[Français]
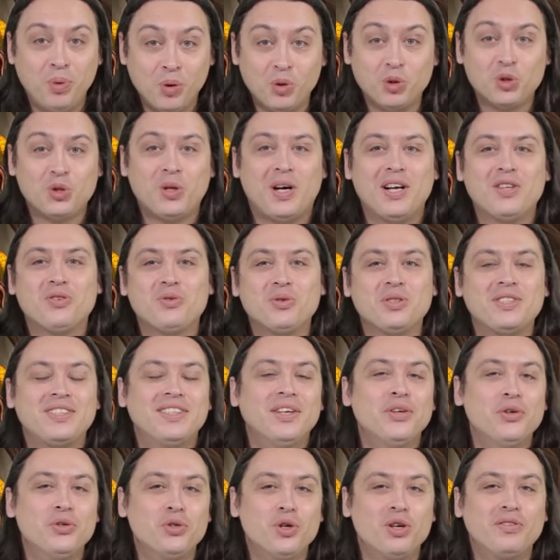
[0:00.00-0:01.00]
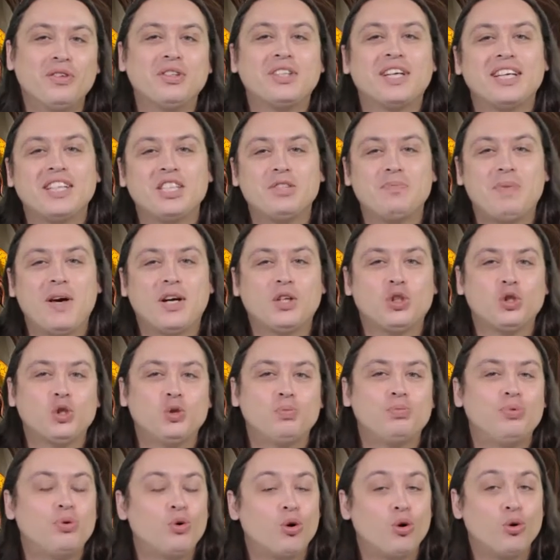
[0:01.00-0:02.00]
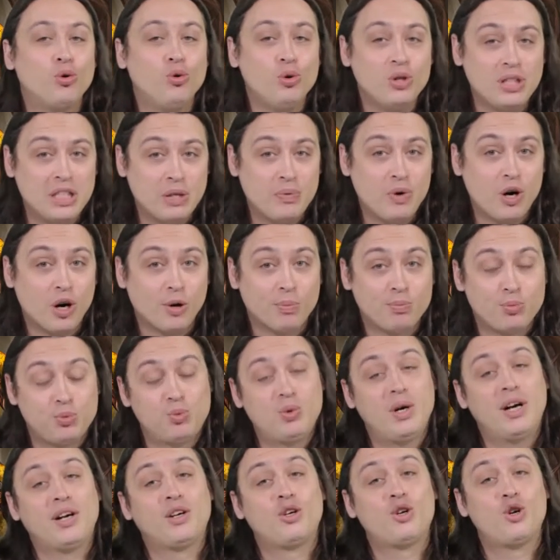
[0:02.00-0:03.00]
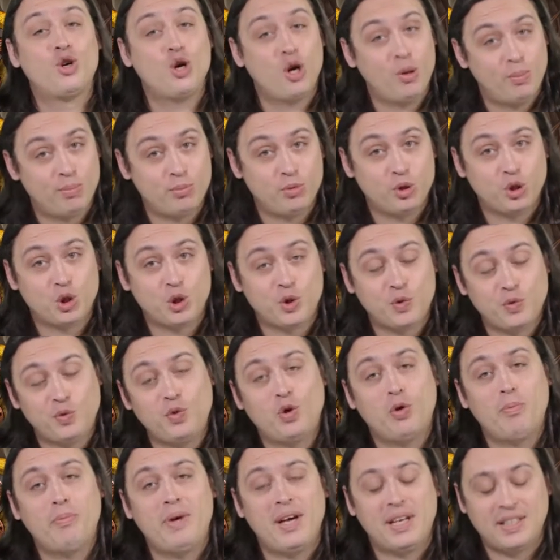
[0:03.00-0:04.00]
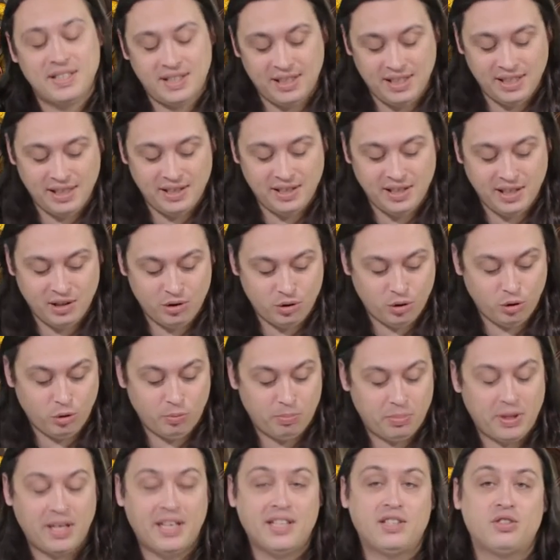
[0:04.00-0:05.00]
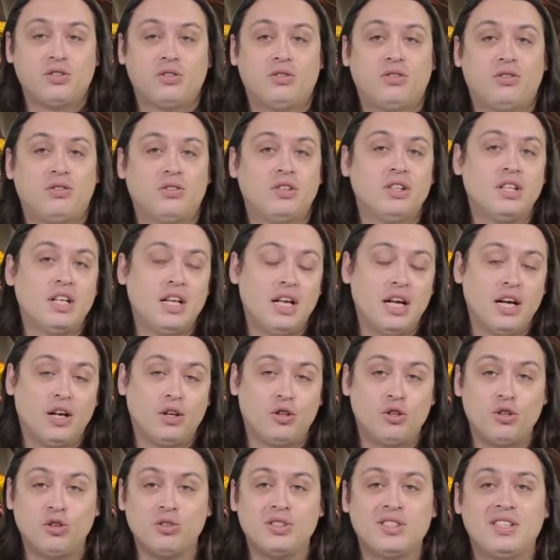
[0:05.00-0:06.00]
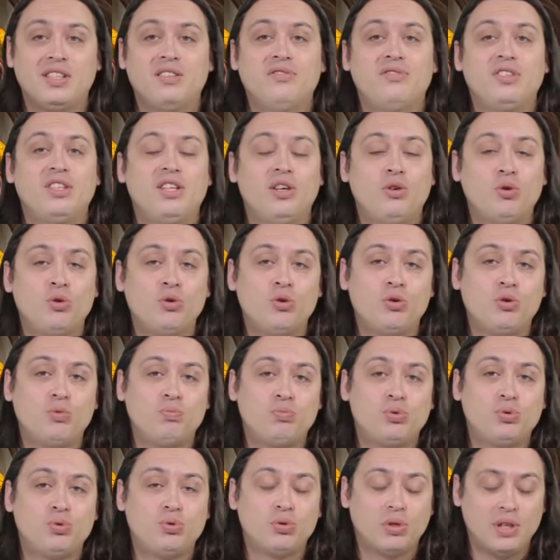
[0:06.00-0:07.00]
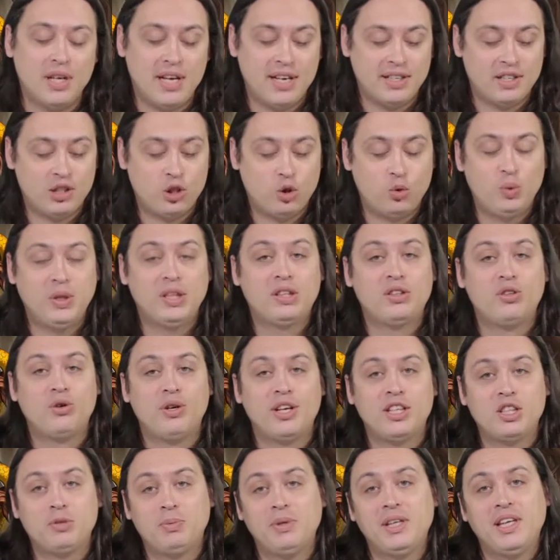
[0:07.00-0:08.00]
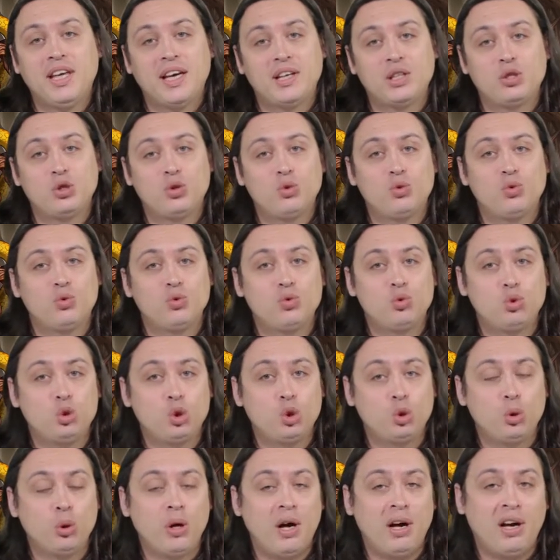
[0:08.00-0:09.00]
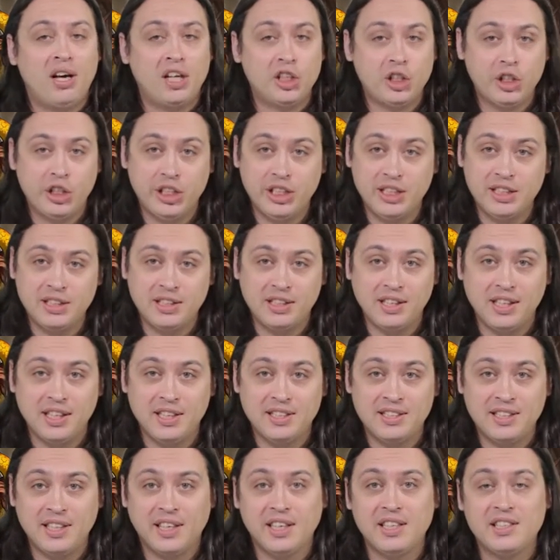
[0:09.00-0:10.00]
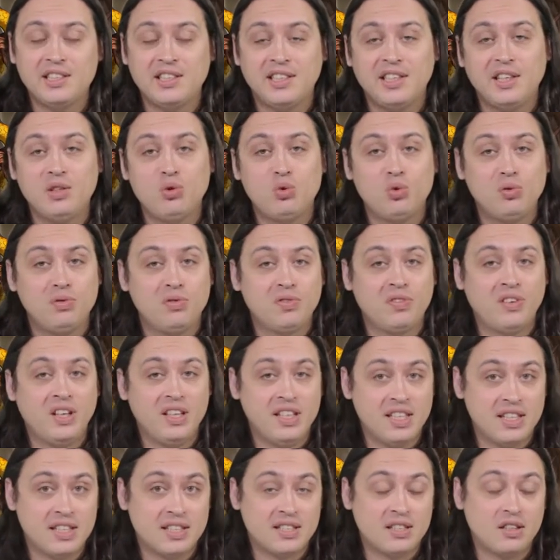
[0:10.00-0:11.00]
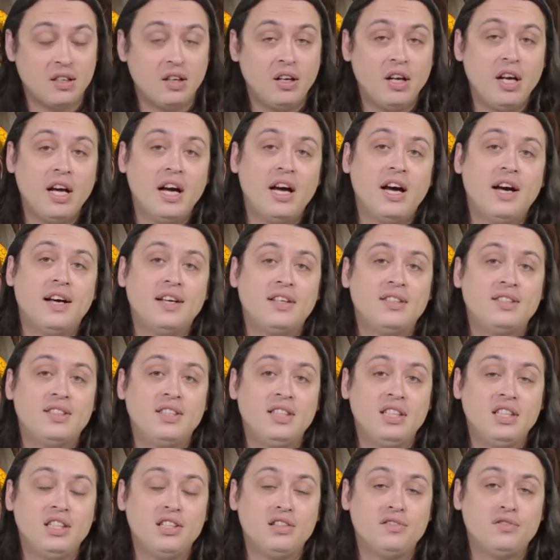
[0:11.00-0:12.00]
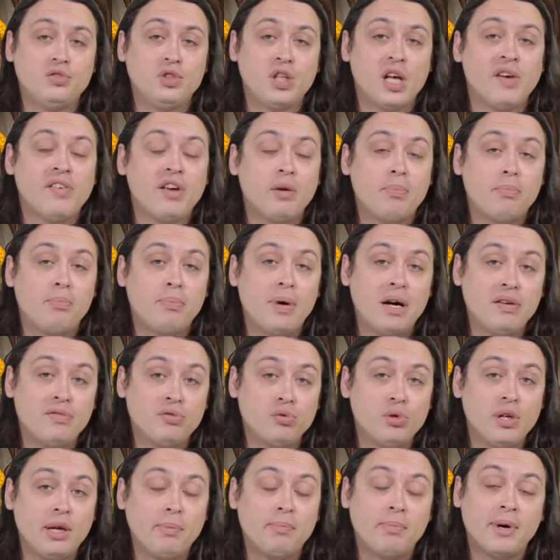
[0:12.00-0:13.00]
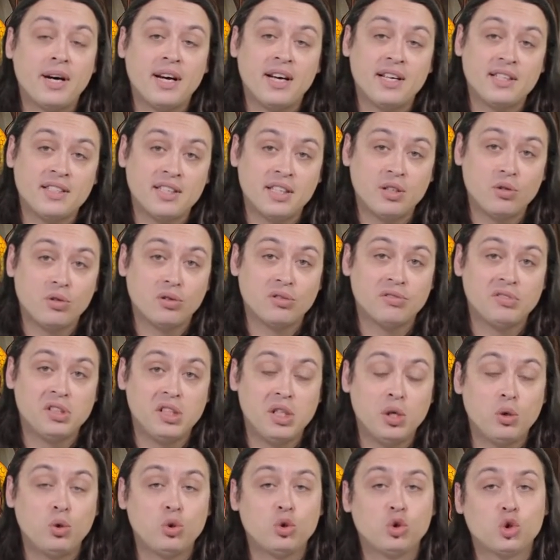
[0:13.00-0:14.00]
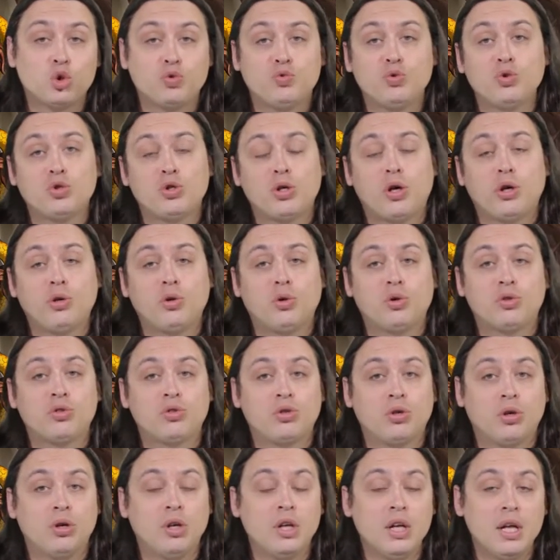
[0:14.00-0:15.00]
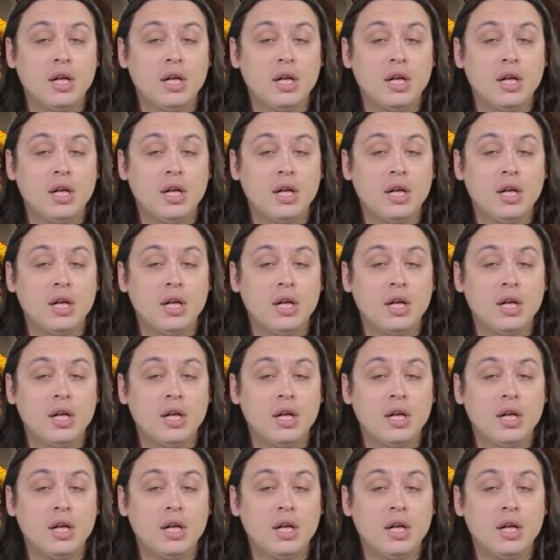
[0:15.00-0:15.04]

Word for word: Bonjour à tous, c'est Ludo, votre expert jeu pour ludiworld.com. Je vous remercie d'être présent dans cette vidéo pour la suite de l'explication du jeu Achise les héritiers du phénix. Si vous n'avez pas vu les précédentes vidéos, je vous oriente